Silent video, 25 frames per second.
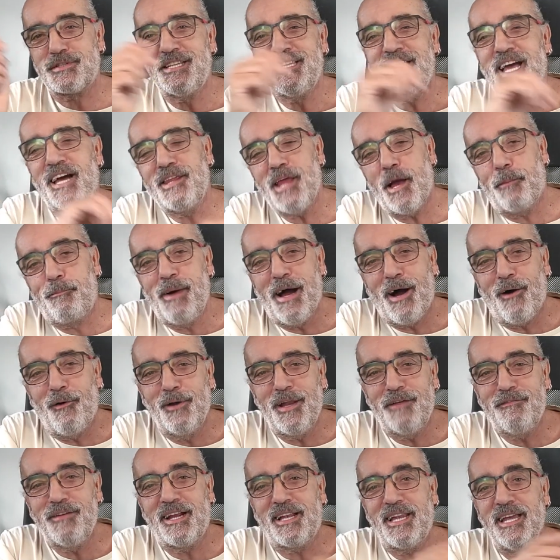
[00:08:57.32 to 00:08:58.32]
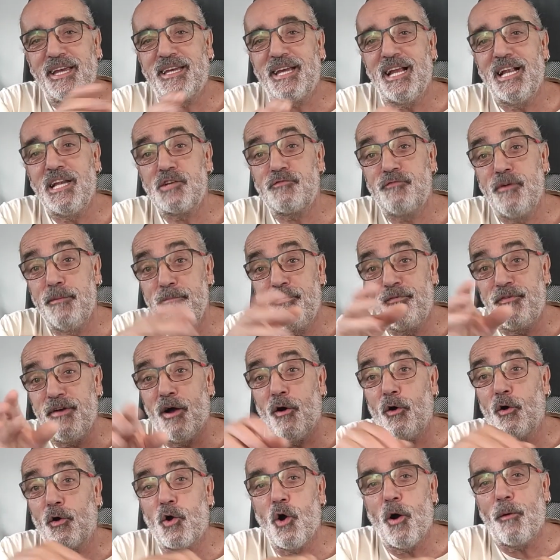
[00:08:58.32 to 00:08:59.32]
ces dernières paroles avec lesquelles je vais me
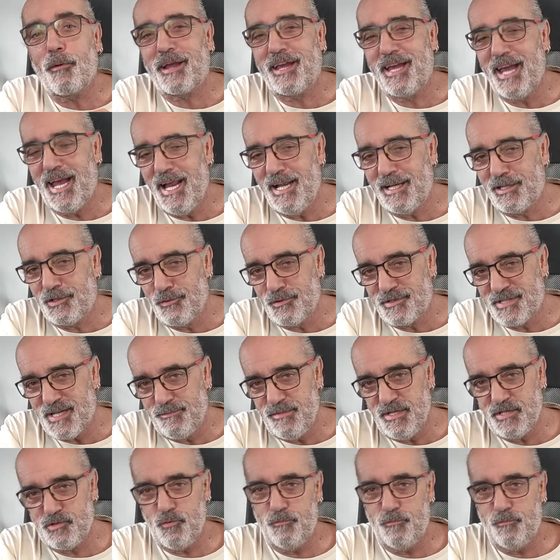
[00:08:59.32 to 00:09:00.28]
faire encore quelques amis